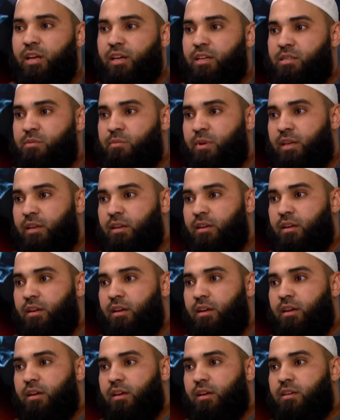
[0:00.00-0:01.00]
قسمين
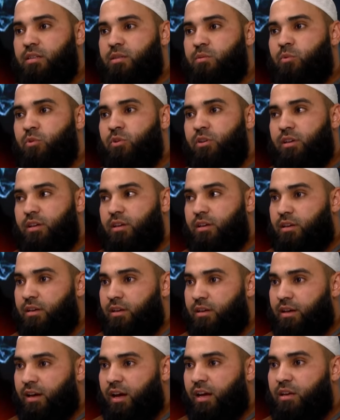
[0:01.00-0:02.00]
قسم
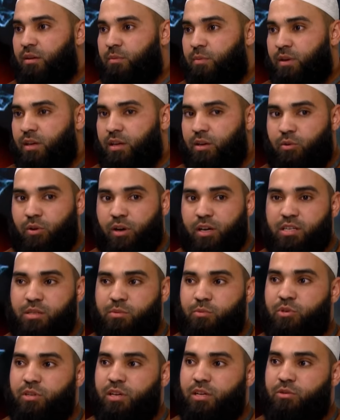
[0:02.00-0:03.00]
آه، غيبي
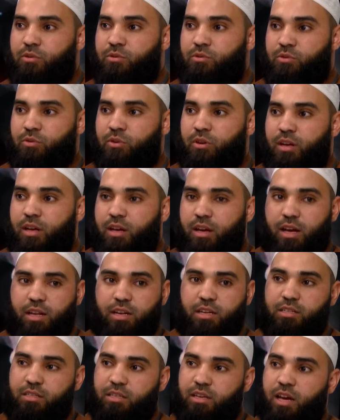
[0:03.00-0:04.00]
وقسم يجوز
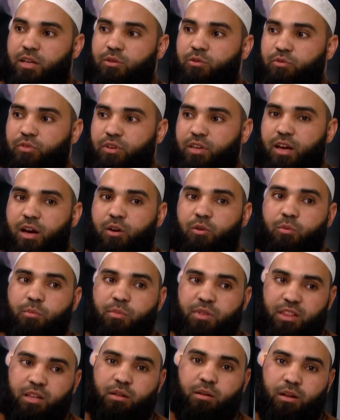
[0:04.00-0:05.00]
الاجتهاد فيه او
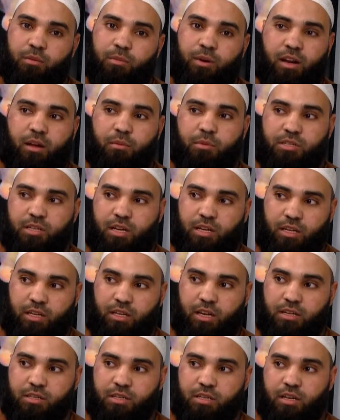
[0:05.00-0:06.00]
مثل البرامج
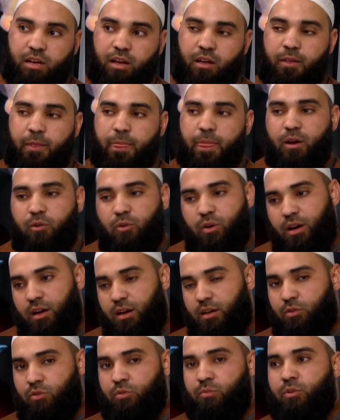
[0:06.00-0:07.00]
العلاجيه
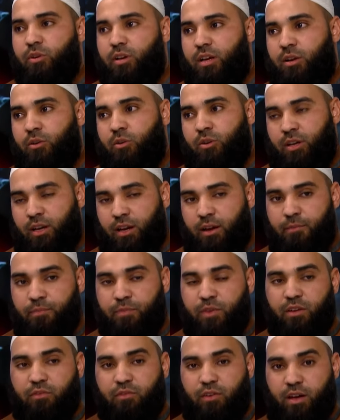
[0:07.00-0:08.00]
والامور الاخرى
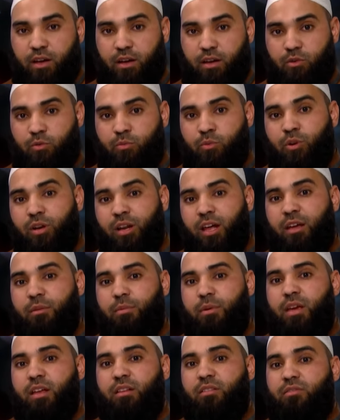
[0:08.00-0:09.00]
فامور
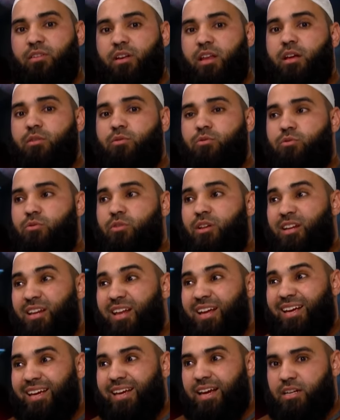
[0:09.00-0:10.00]
الغيبيات فلا يجوز
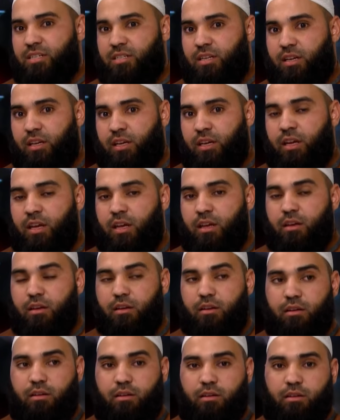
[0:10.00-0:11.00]
للراقي الشرعي
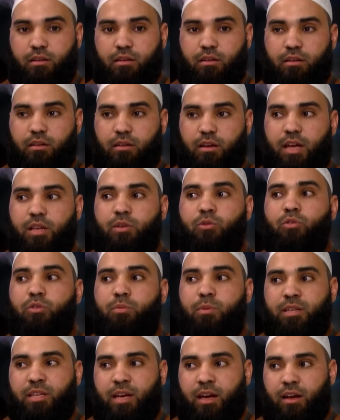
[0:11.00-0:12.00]
آه، ان
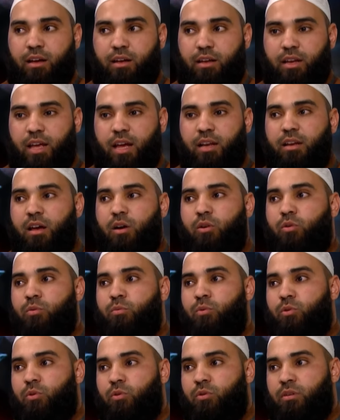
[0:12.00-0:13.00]
يثبتها لانها
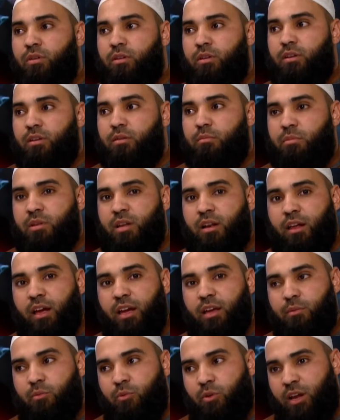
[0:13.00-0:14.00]
امور من
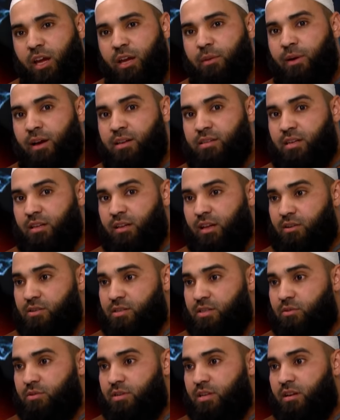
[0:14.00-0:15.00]
الغيب والغيب خص الله
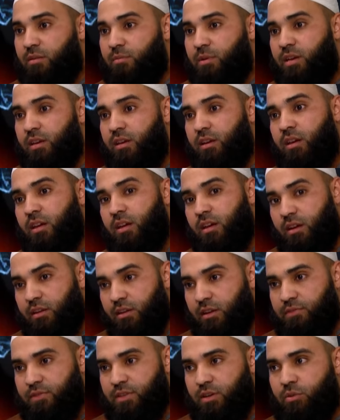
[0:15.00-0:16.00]
عز وجل به
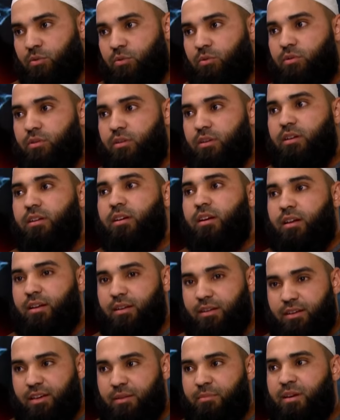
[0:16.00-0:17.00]
نفسه
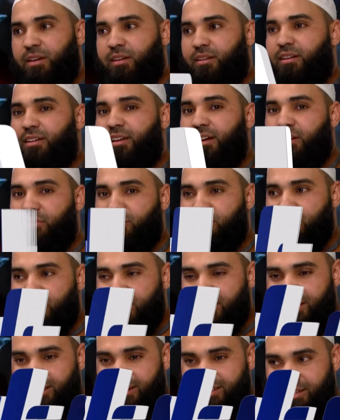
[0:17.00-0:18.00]
كما يعرف
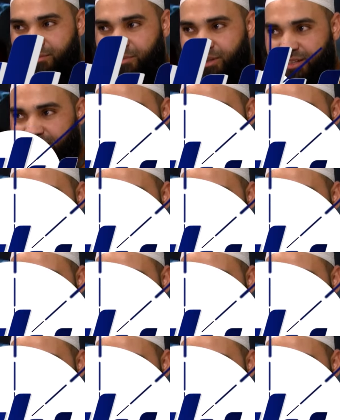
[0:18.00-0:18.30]
الجميع